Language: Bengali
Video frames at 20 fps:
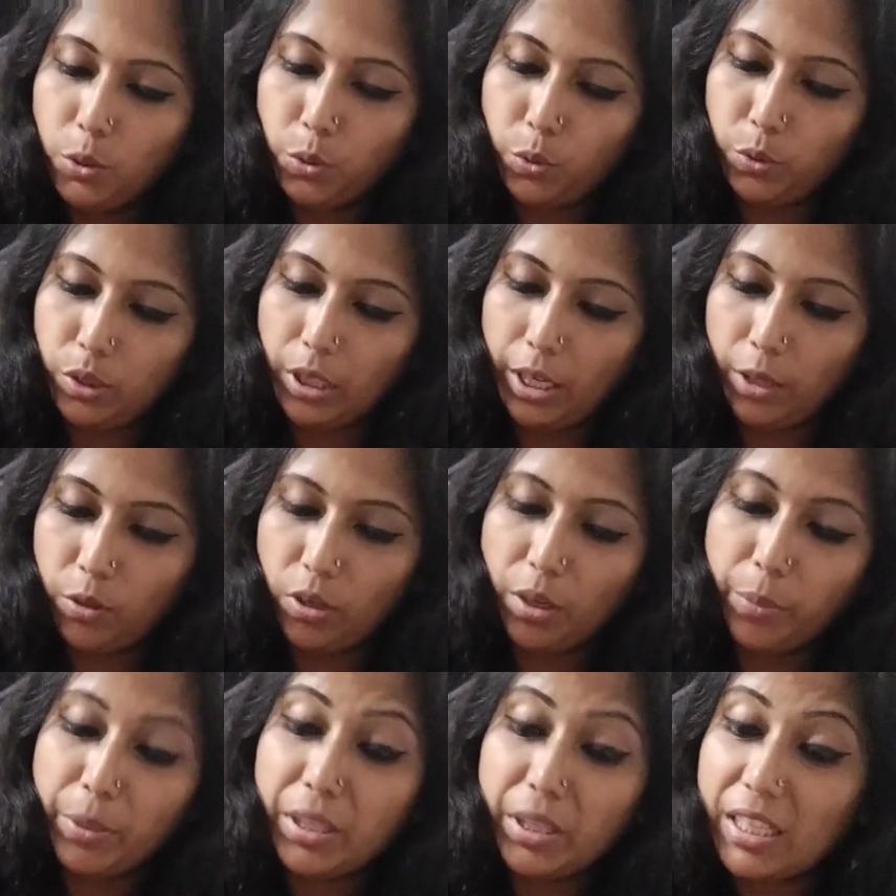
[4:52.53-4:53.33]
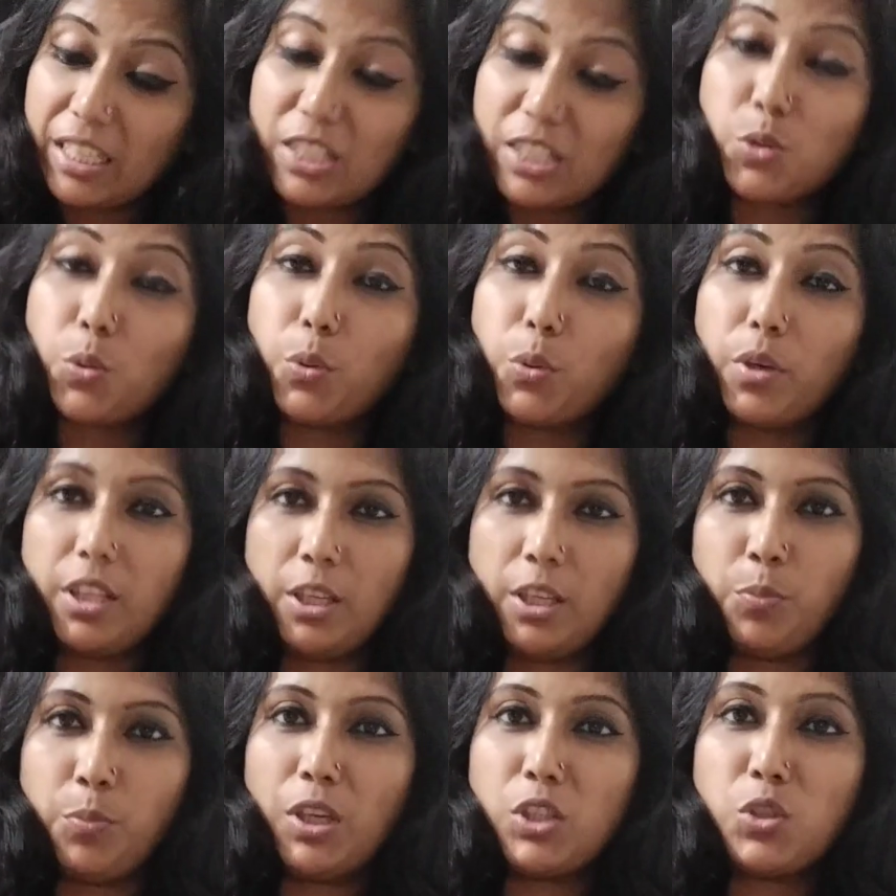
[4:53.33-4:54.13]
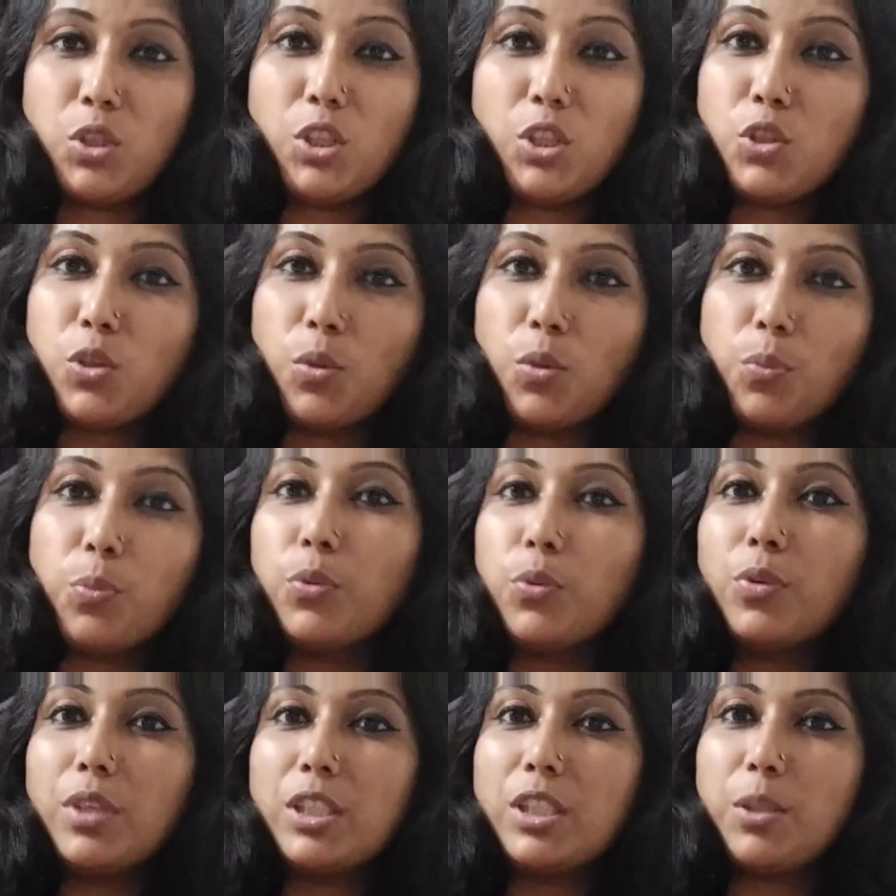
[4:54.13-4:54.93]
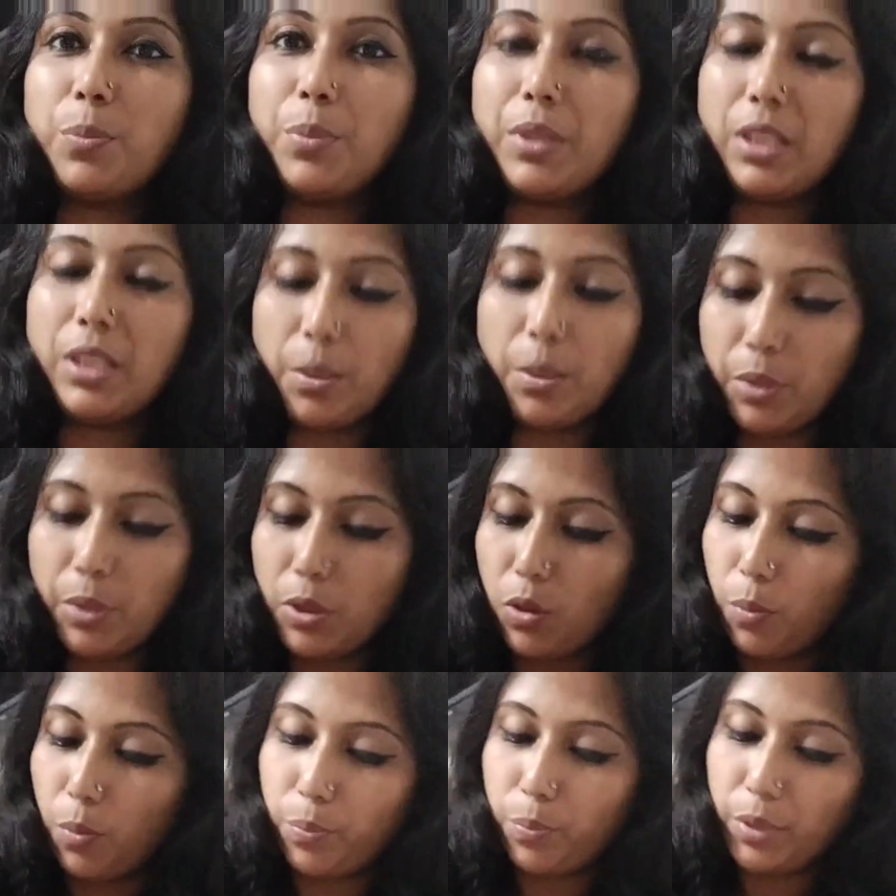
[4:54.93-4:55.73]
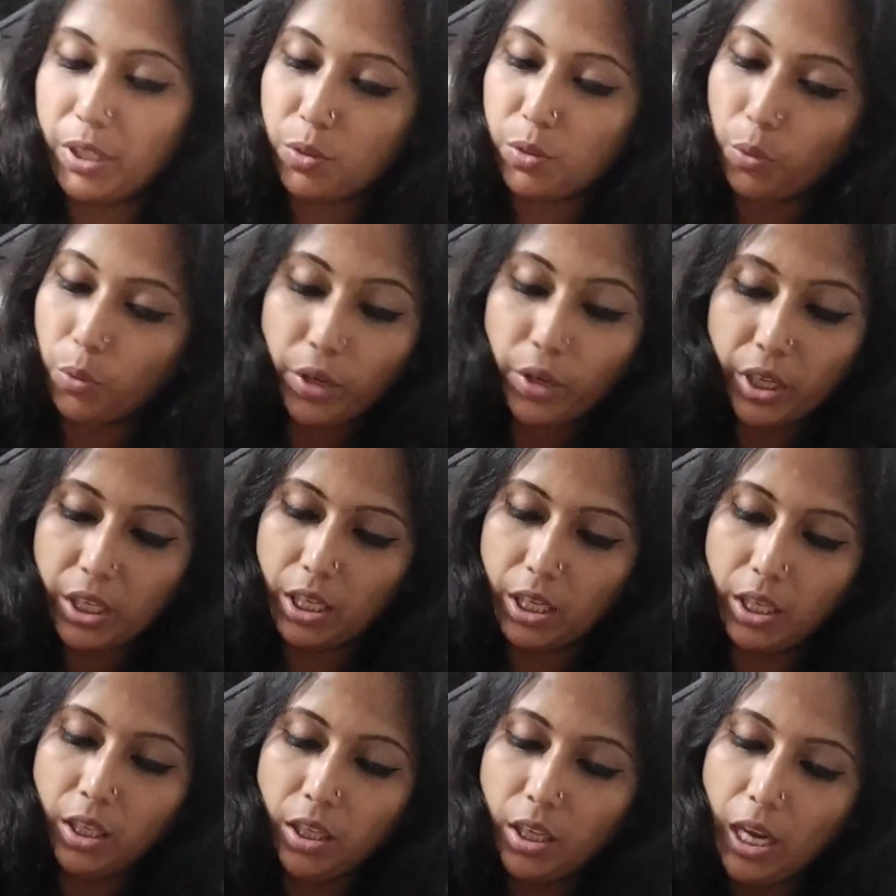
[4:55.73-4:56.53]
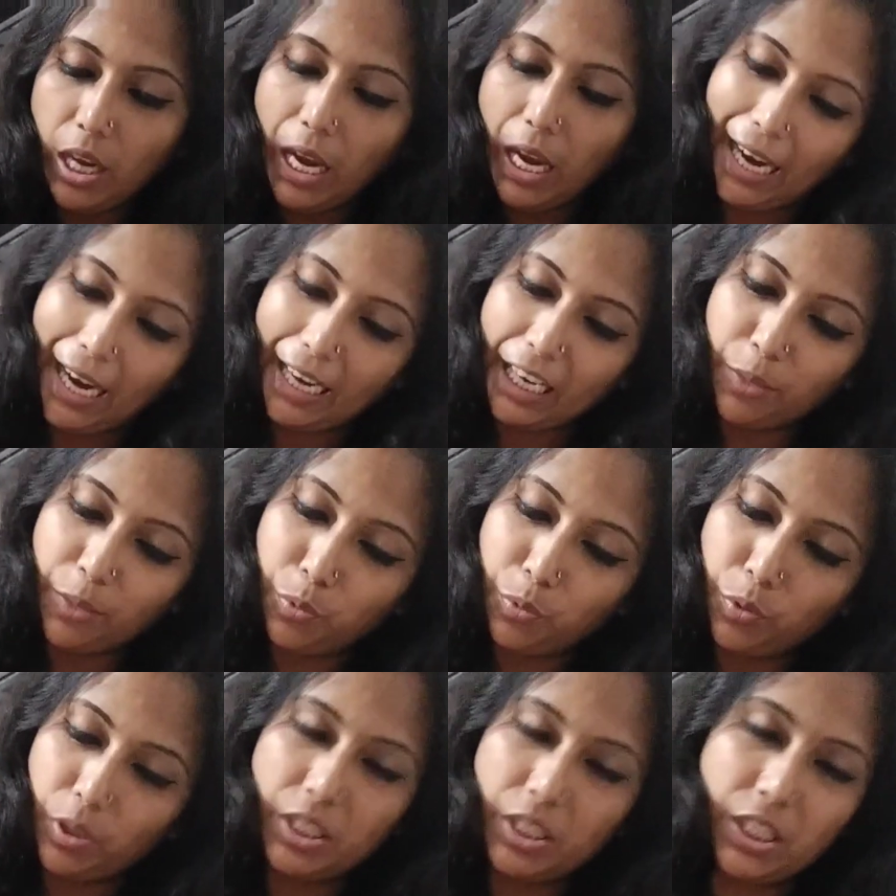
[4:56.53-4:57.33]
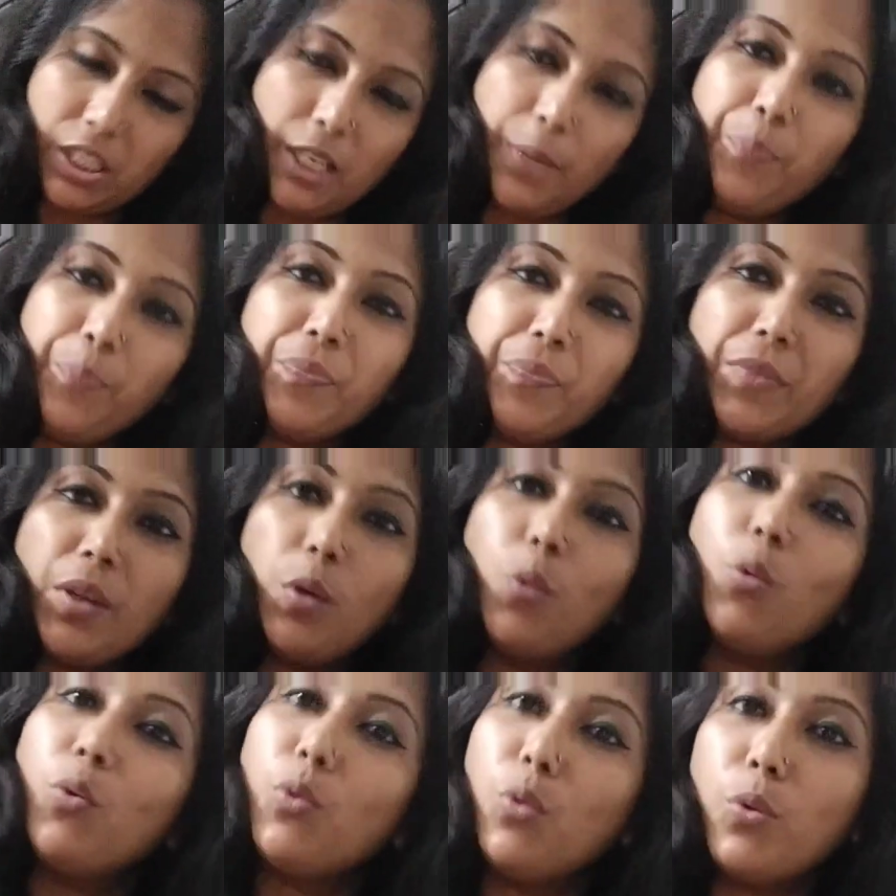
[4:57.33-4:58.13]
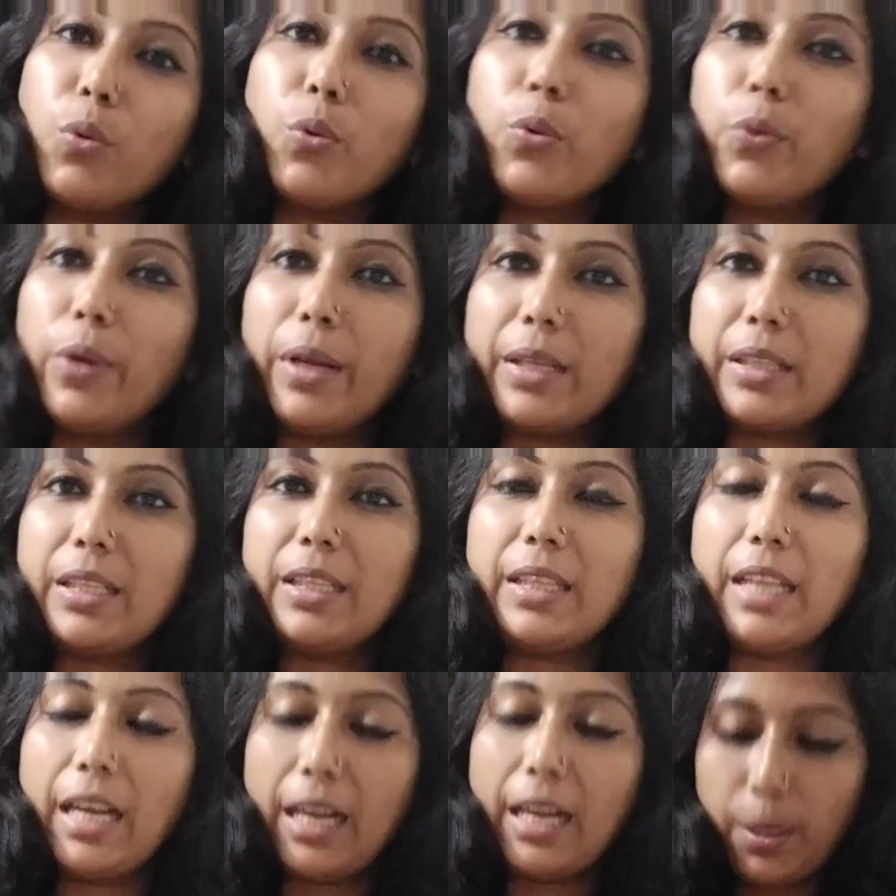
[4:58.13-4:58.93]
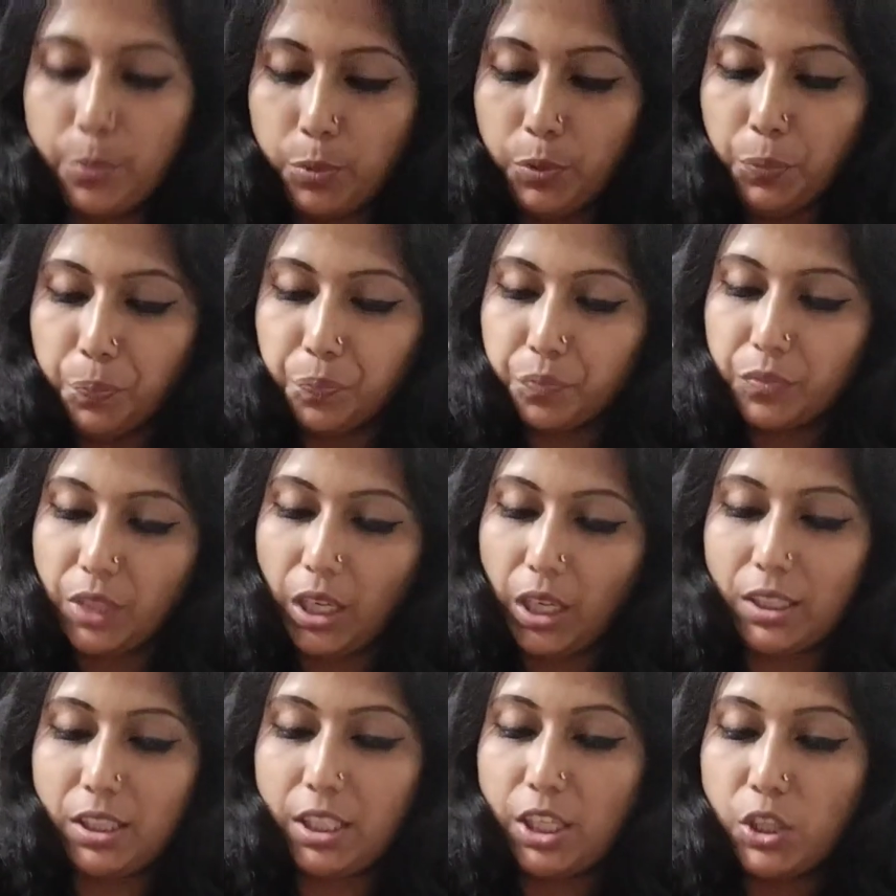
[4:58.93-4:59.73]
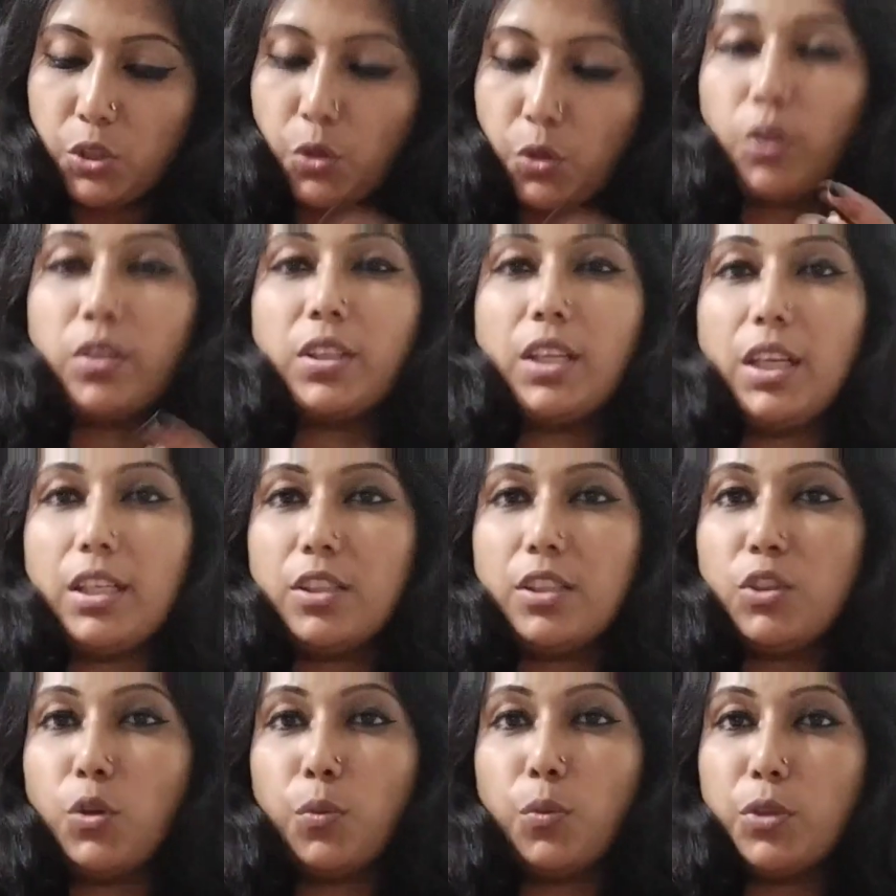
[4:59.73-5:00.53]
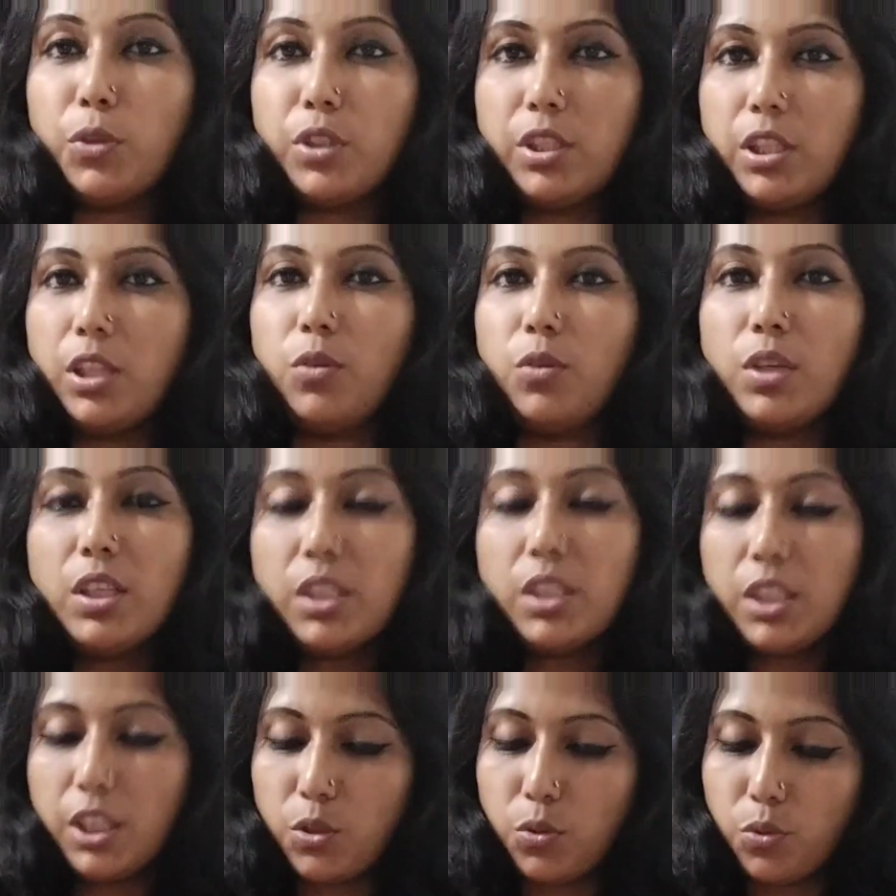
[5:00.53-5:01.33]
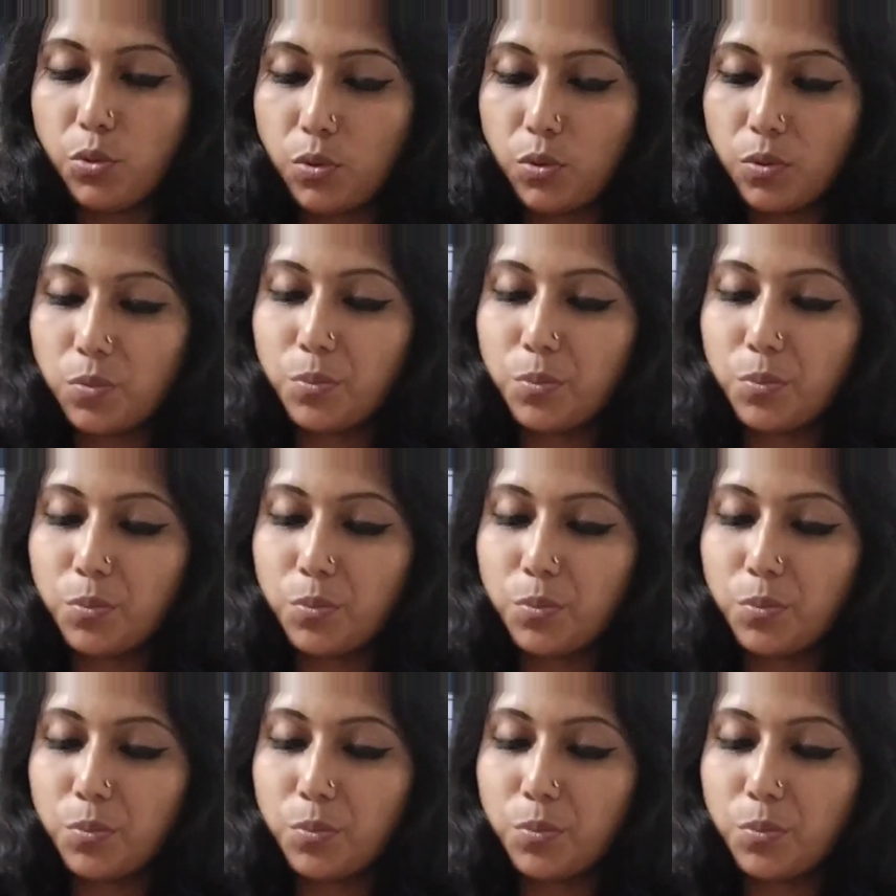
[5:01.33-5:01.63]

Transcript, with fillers: ওটা এখন আমি টেস্ট করে দেখবো আসলে সম্পূর্ণ রেসিপিটা আমি কমপ্লিট করিনি আগেই বলেছি অন্য কোনো একদিন দেখাবো আজকে শর্টকাট সময় ছিল না সেই জন্য